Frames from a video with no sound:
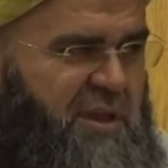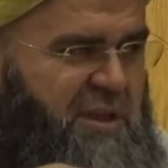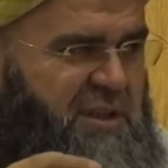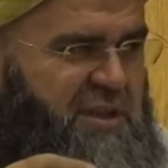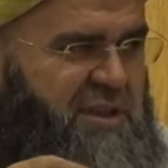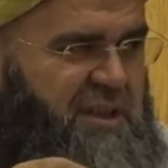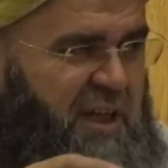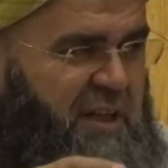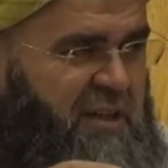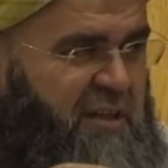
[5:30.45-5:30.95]

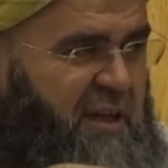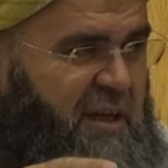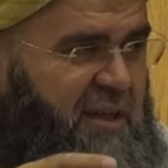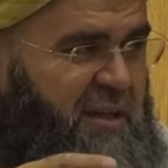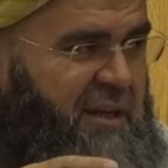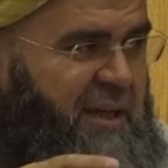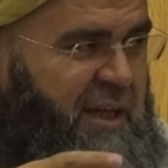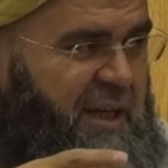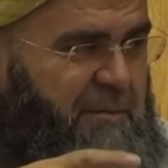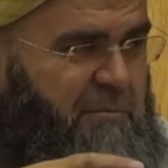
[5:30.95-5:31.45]
Şeytan
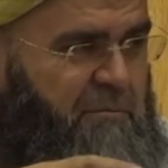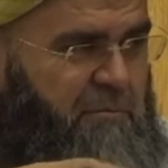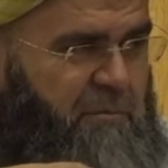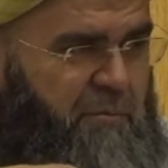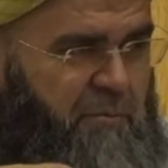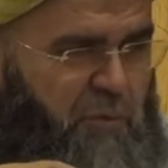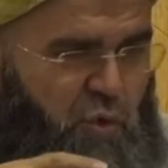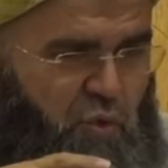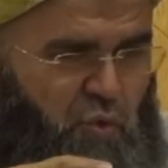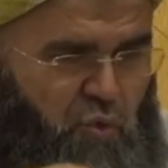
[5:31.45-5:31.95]

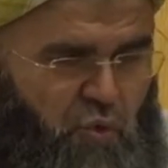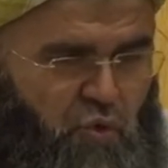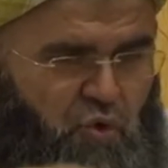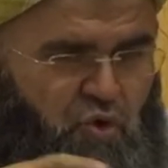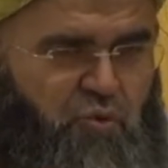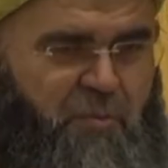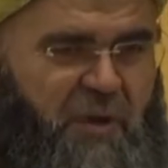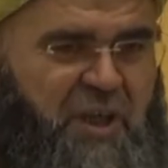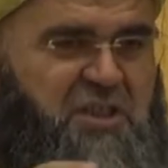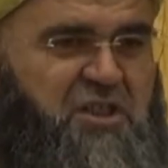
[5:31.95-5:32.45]

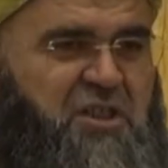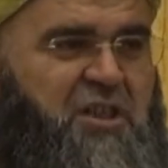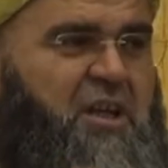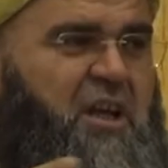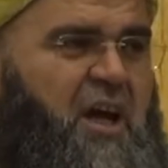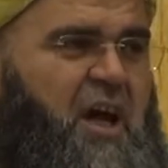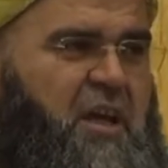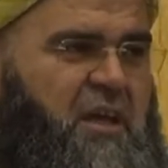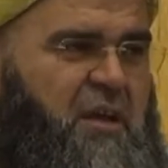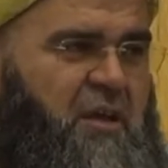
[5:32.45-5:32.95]
3-5
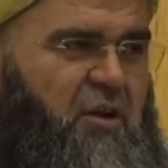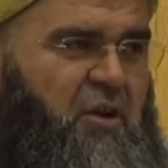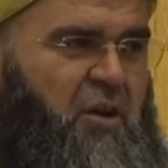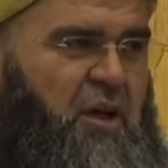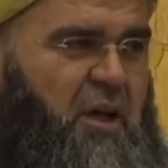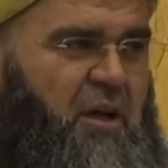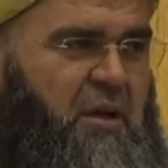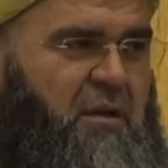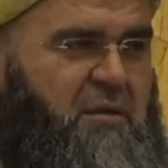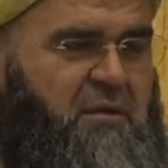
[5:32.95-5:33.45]
kılığa giriyor.
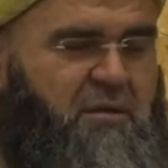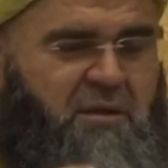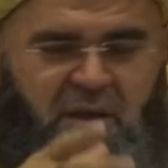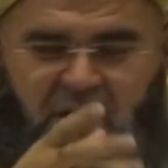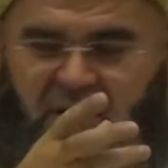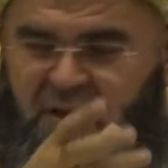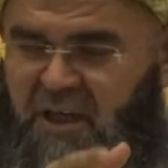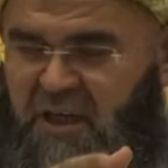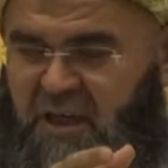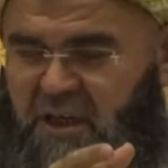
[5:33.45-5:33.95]

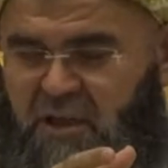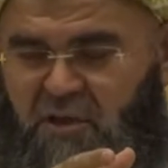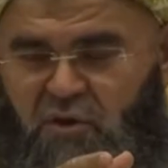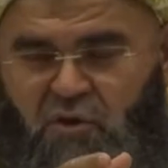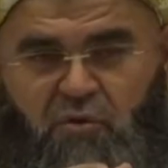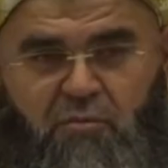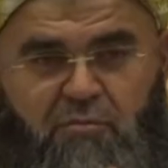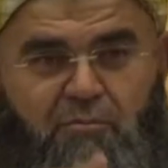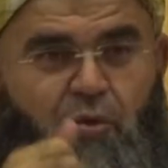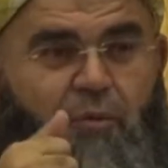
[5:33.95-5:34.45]
Yani nereye
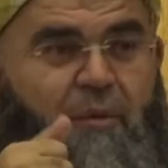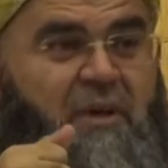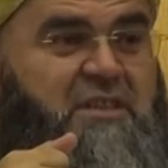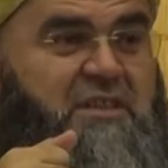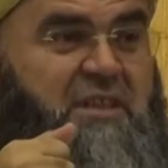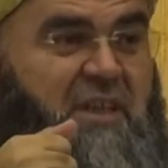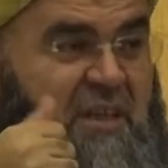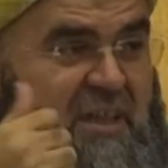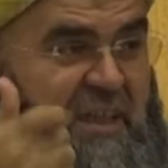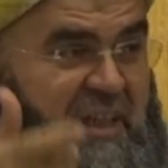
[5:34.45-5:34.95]
gidiyor? Baban
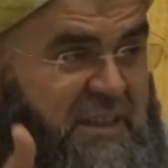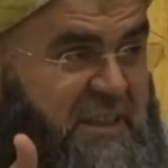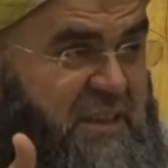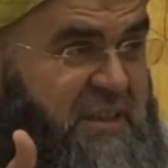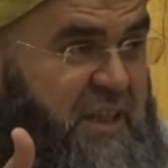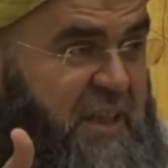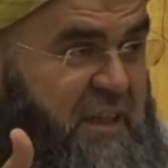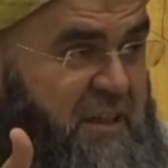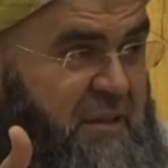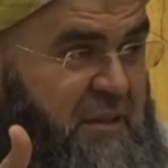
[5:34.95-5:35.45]
seni
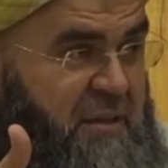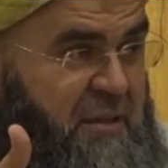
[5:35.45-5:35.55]
kesecek.